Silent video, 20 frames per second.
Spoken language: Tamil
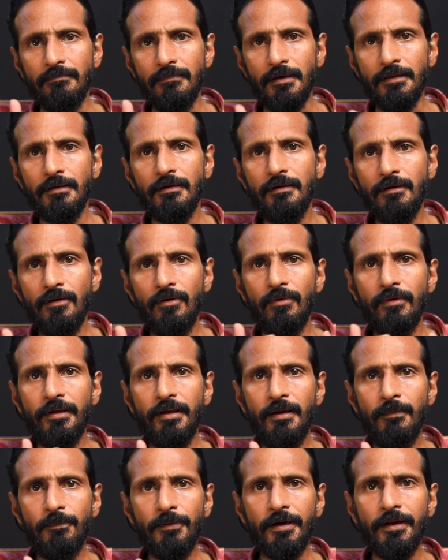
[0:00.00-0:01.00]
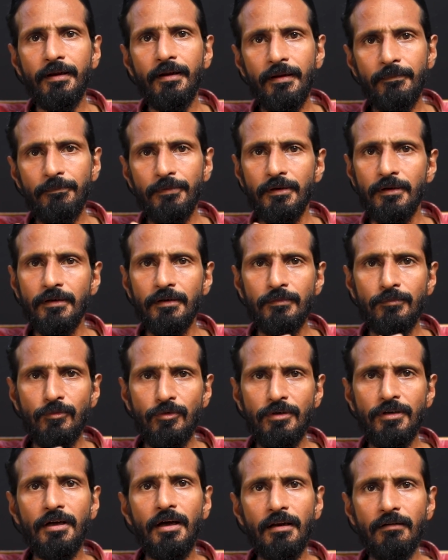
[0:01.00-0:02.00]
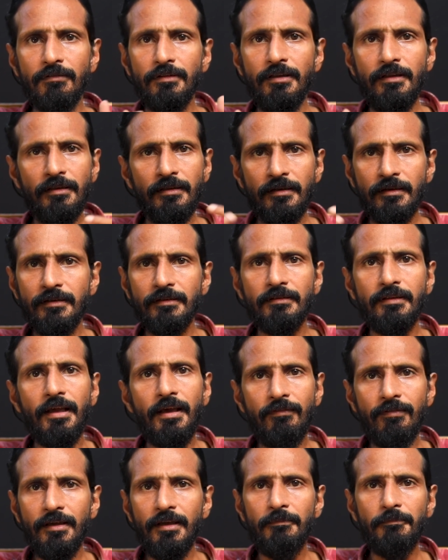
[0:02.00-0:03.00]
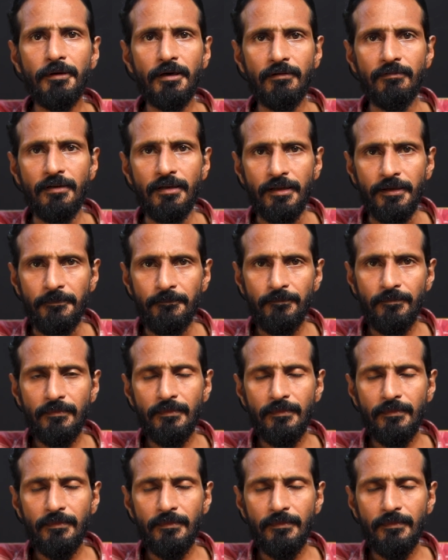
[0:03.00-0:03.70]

மதங்களுடைய படையெடுப்புக்கு முன்னால் வந்து இதற்கு தேவையே படவில்லை